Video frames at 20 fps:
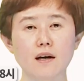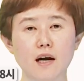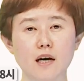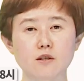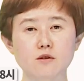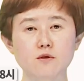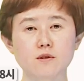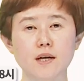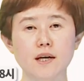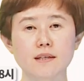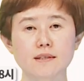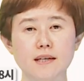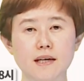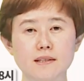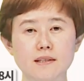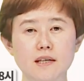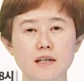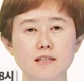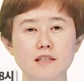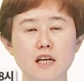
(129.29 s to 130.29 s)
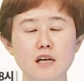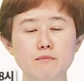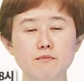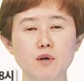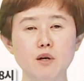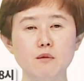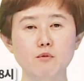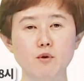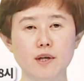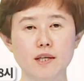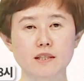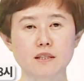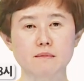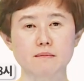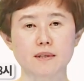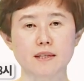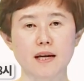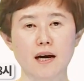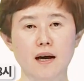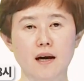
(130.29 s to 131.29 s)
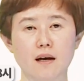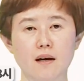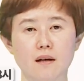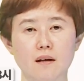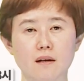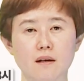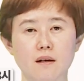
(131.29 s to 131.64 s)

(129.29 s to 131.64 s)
강수량 자세히 살펴보겠습니다.